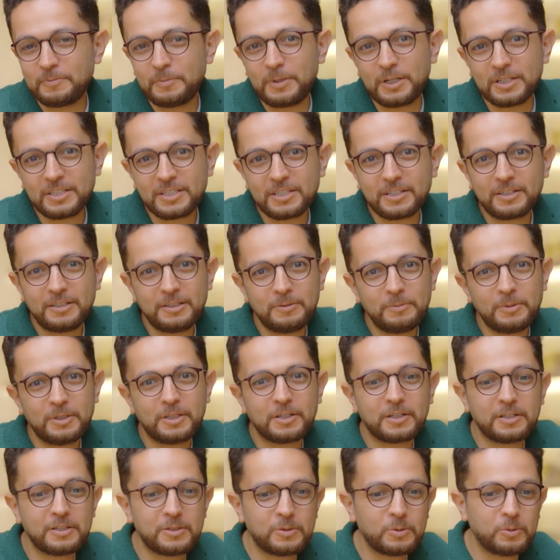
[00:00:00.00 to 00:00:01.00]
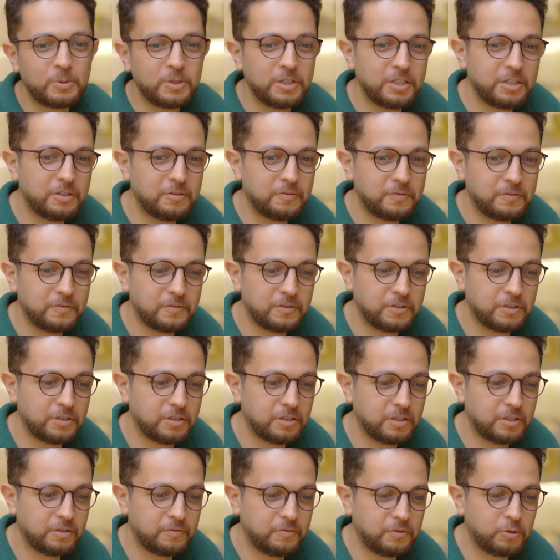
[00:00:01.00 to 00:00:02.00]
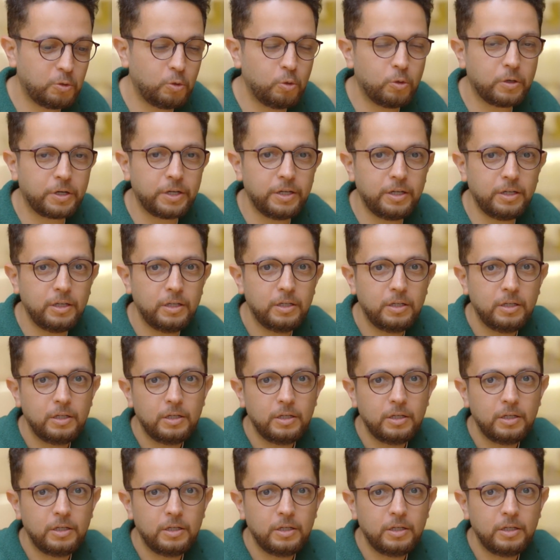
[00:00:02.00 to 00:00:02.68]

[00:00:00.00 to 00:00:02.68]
في مصر اللي بيدرسوا هنا في في كوريا